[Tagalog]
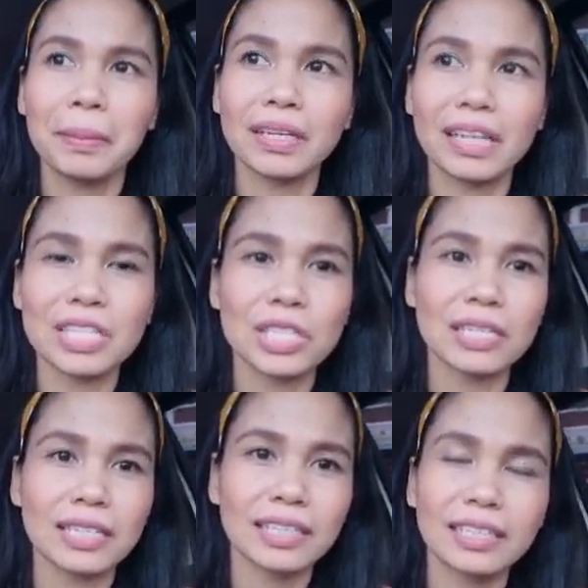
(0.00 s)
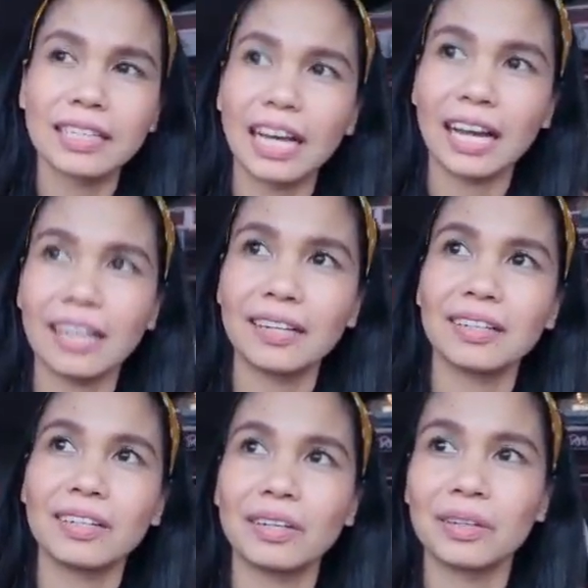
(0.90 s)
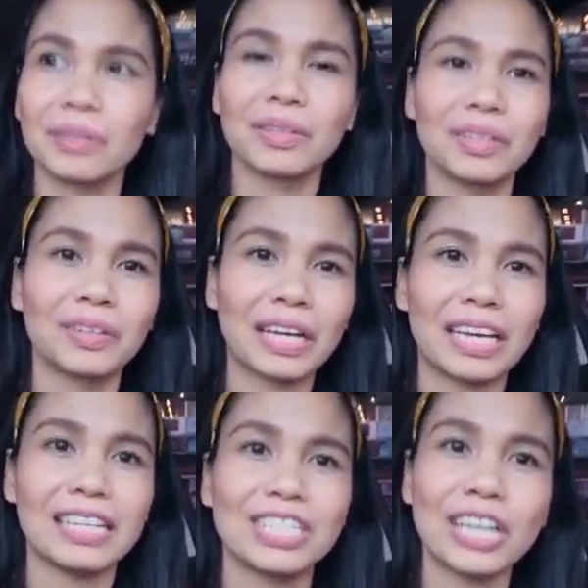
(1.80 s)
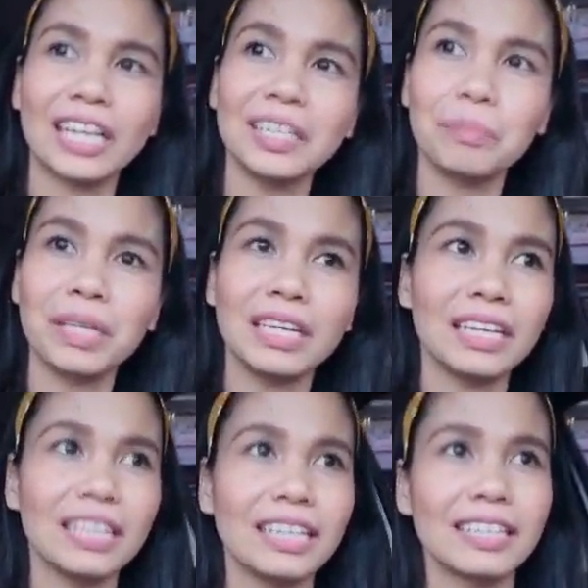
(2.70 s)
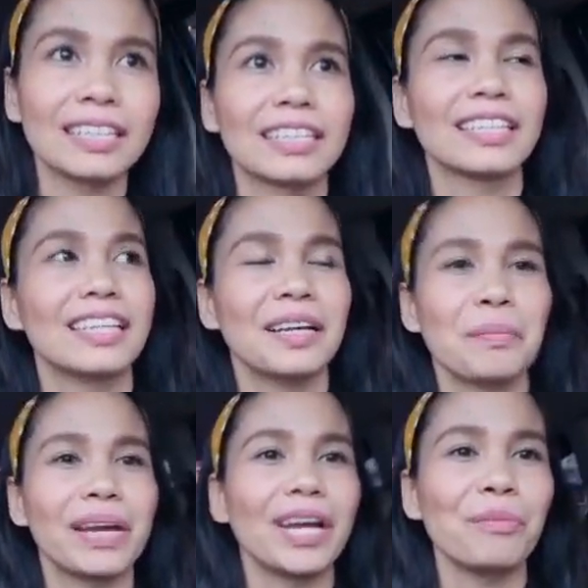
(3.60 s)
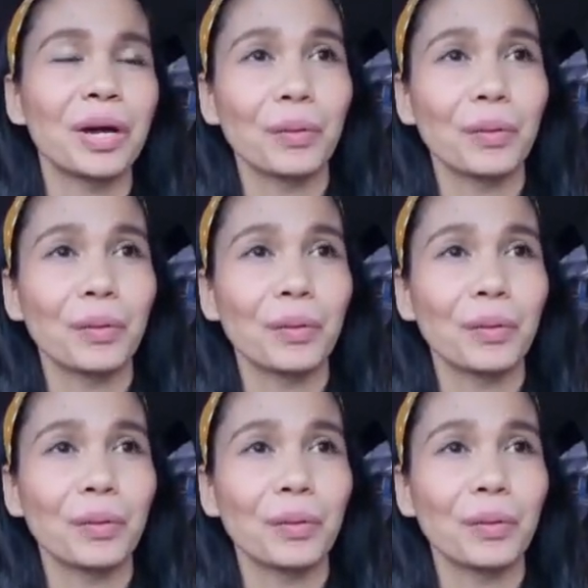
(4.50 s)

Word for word: Because, ah, uh, okay, Jollibee, may na ako